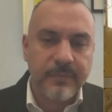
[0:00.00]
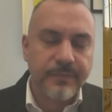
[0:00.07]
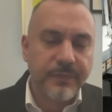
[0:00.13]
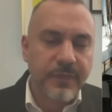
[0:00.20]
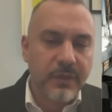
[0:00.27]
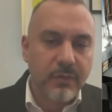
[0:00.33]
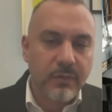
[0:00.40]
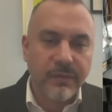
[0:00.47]

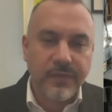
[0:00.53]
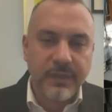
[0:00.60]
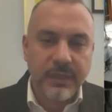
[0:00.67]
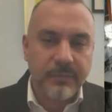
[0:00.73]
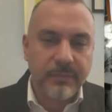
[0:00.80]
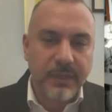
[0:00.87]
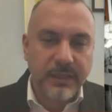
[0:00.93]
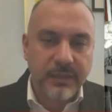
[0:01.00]
وفي
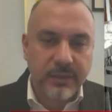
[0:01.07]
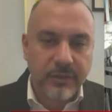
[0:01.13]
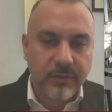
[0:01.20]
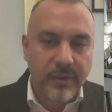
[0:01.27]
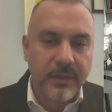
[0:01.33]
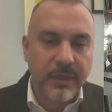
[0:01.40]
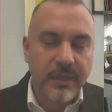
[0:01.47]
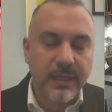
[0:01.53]
بعض
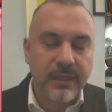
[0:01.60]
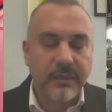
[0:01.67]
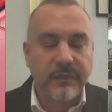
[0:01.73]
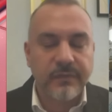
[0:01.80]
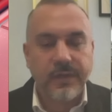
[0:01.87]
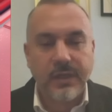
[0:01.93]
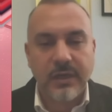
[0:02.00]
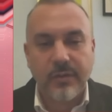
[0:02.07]
الطوابق أيضا
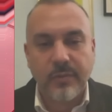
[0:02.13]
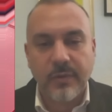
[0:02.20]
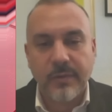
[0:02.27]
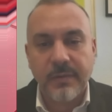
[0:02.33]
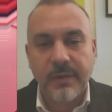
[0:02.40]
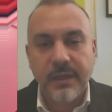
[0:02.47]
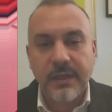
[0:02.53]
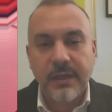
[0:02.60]
فيها أبواب
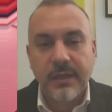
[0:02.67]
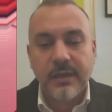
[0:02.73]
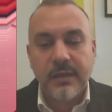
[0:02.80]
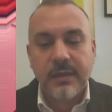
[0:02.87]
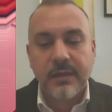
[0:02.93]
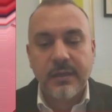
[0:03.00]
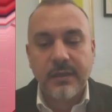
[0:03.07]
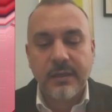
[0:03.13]

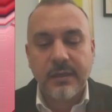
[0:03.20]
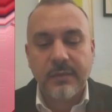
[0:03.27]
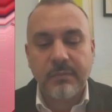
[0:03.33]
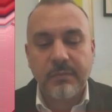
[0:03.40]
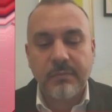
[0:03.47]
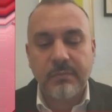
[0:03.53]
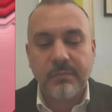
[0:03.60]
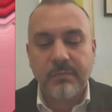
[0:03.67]

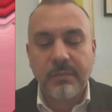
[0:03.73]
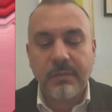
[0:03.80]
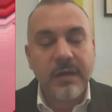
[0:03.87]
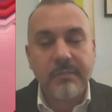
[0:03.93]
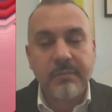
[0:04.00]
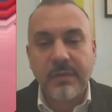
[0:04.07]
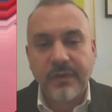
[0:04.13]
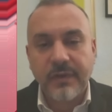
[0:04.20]
ما
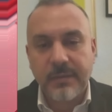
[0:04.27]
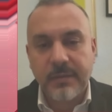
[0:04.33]
ما فهمت